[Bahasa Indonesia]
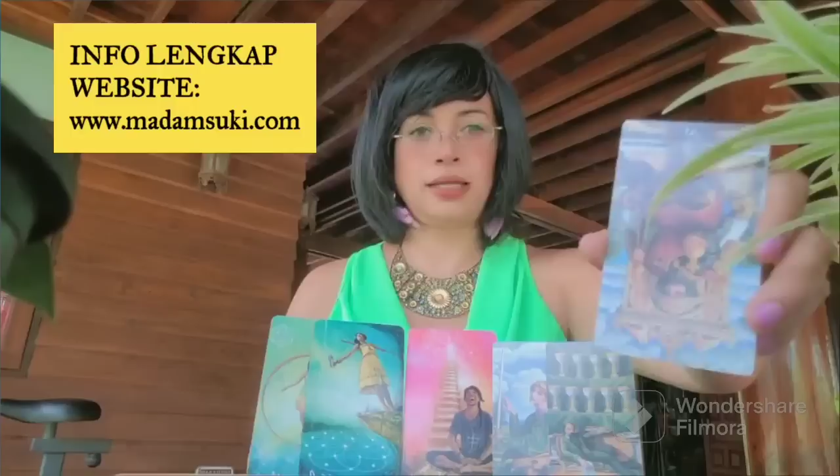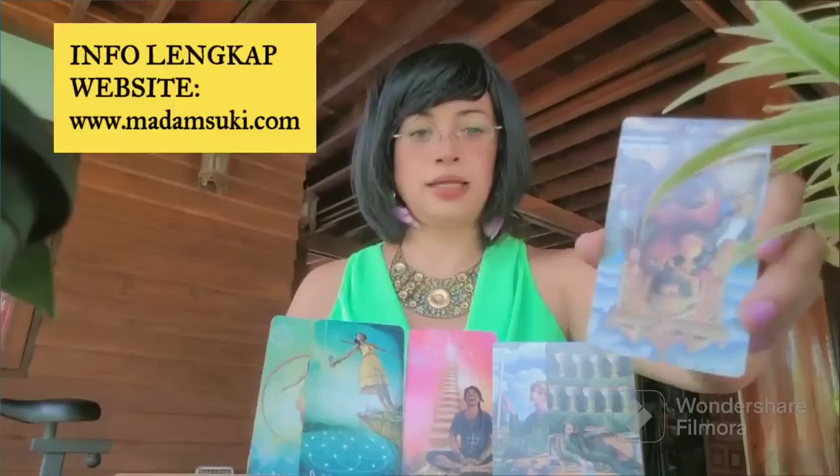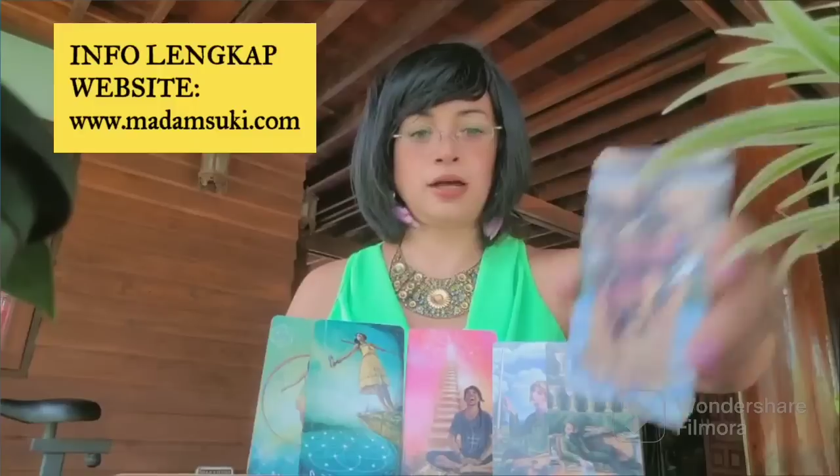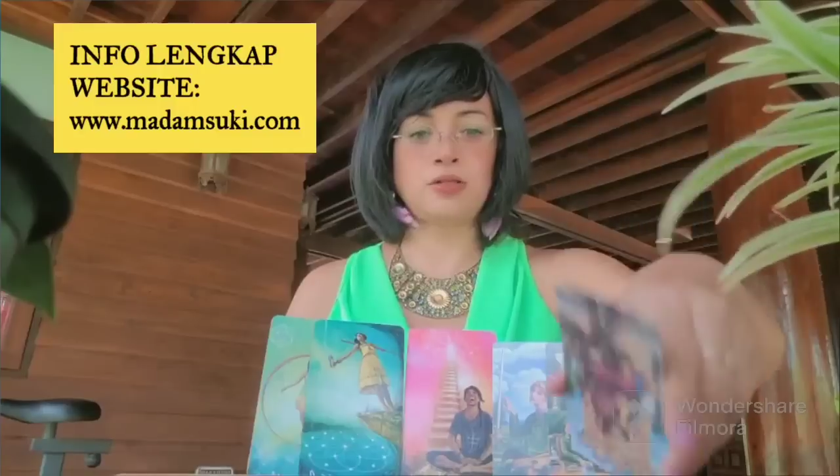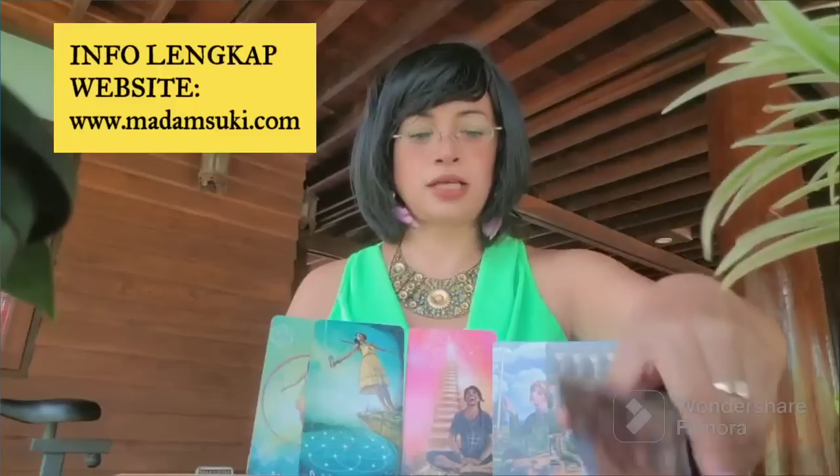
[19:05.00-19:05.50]
Ini
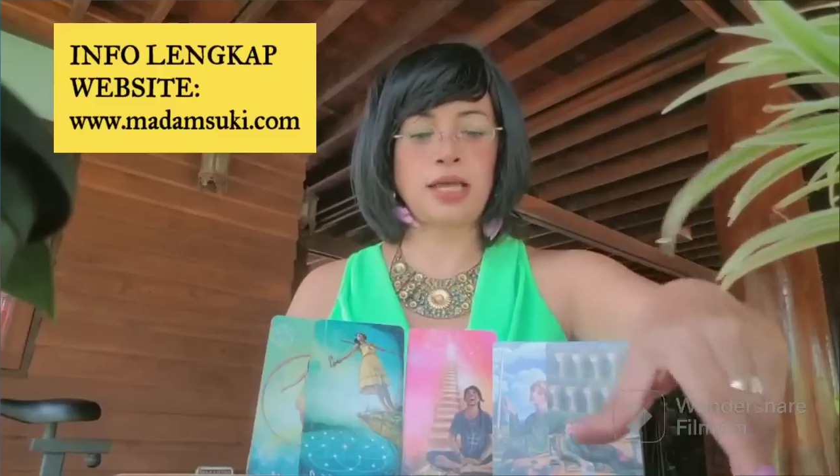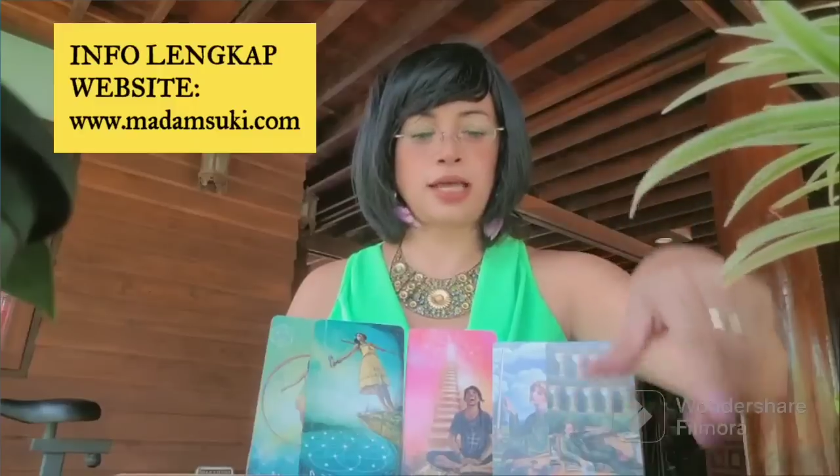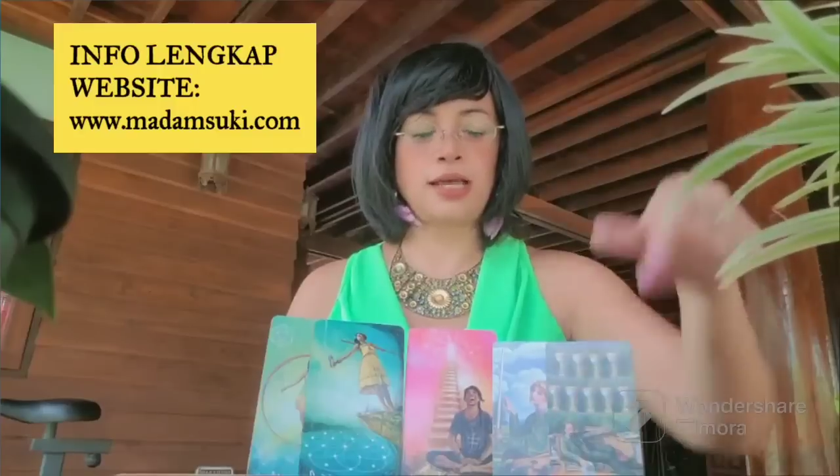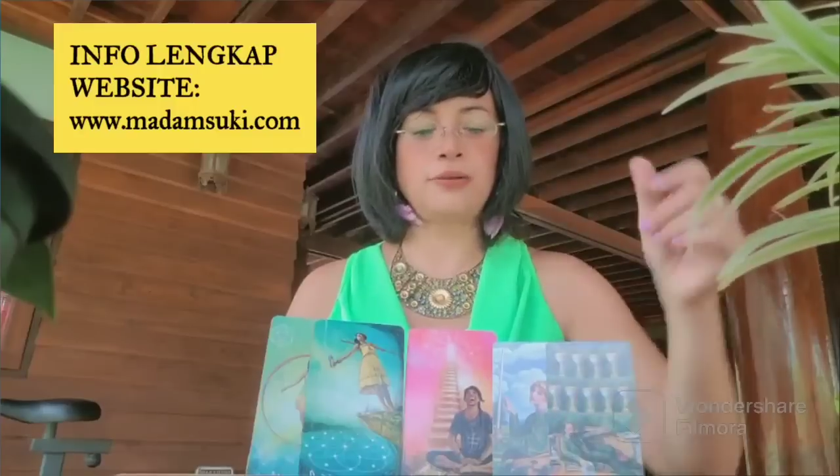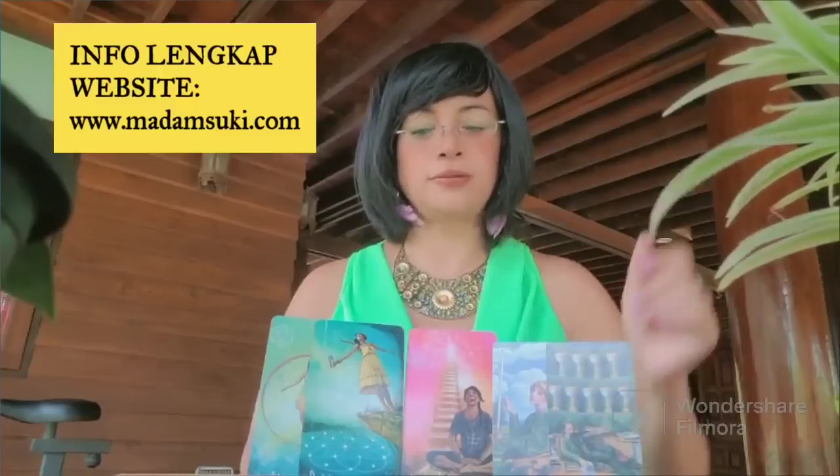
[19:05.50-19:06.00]
nggak usah
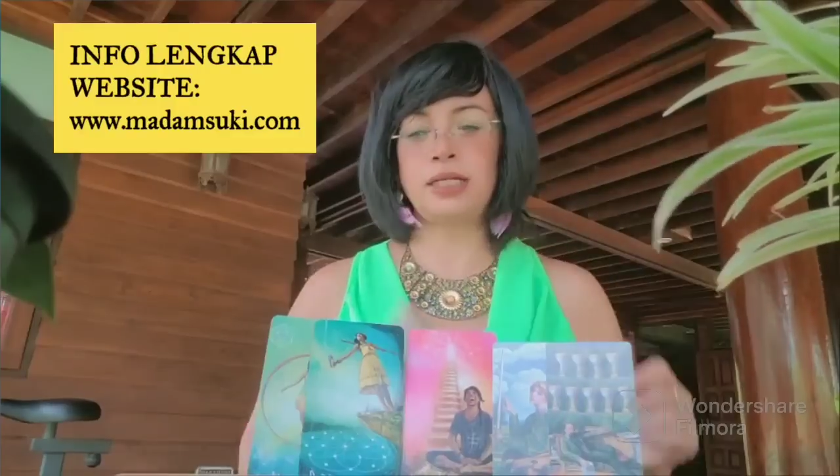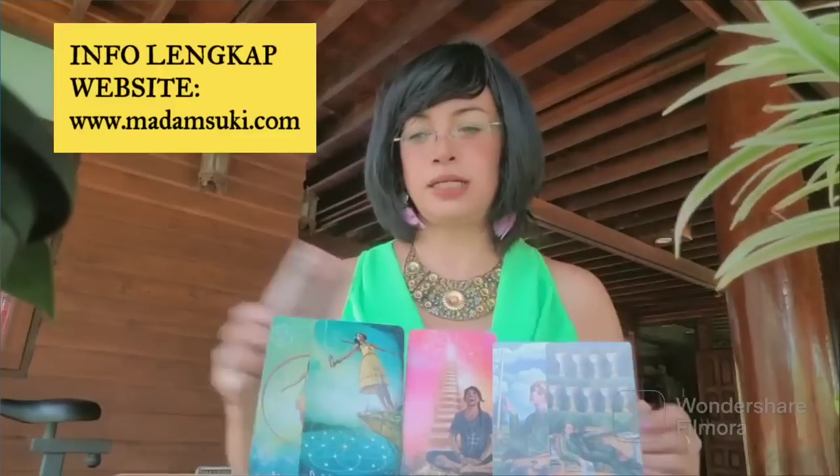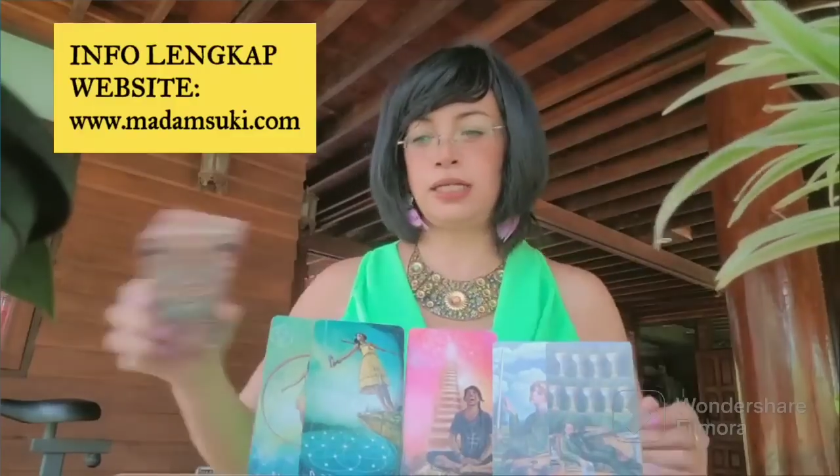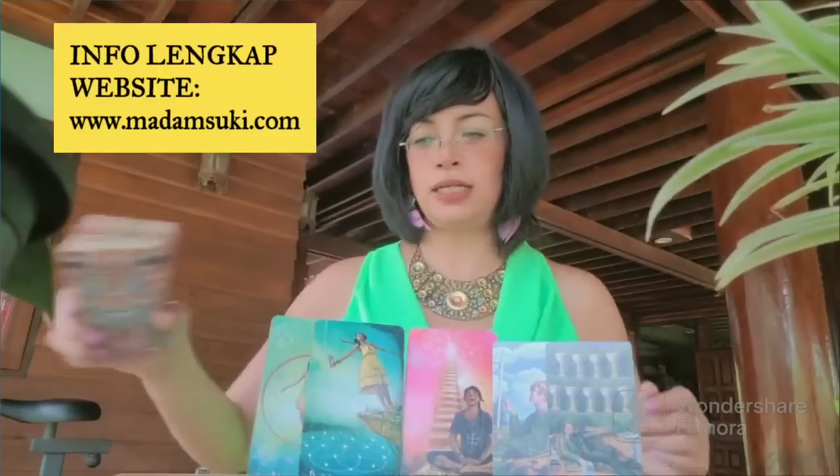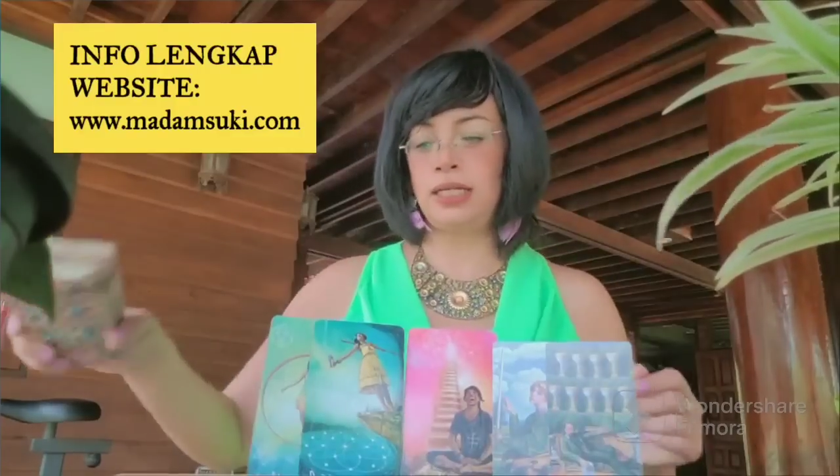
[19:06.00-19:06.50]
ya.
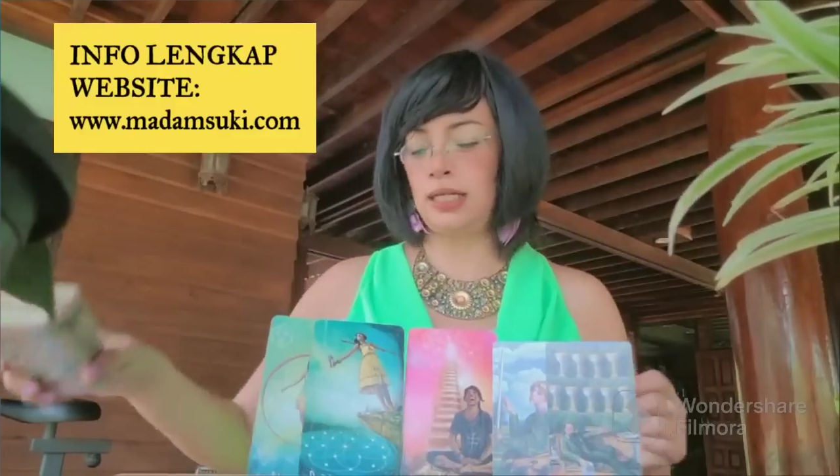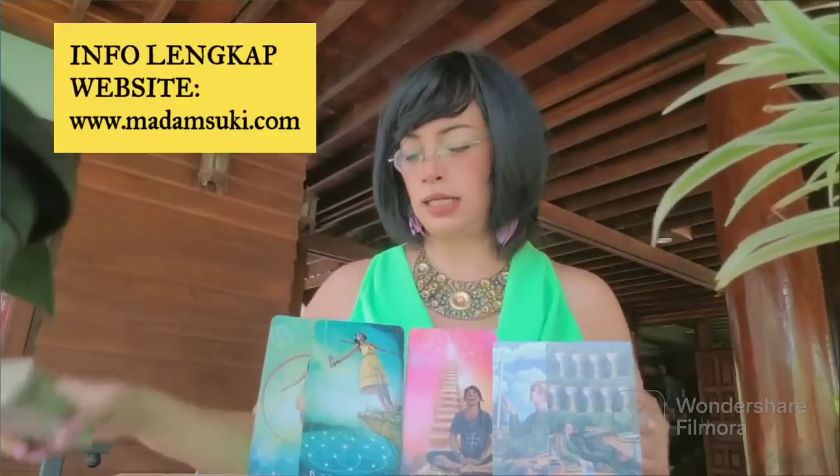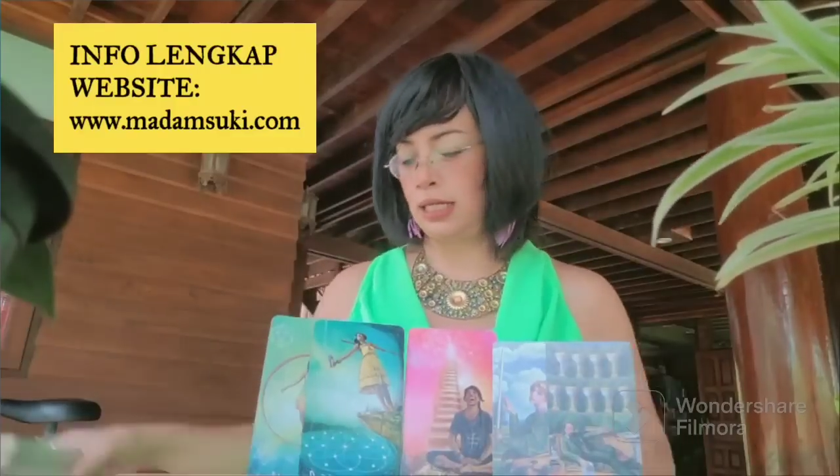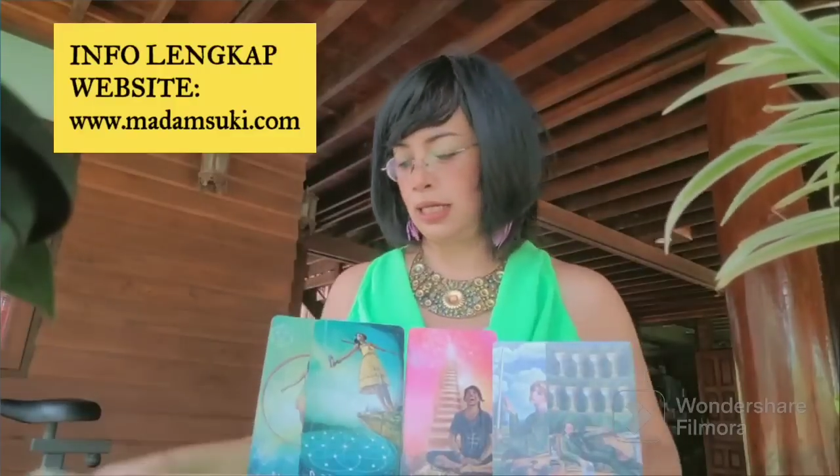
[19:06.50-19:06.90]
Jadi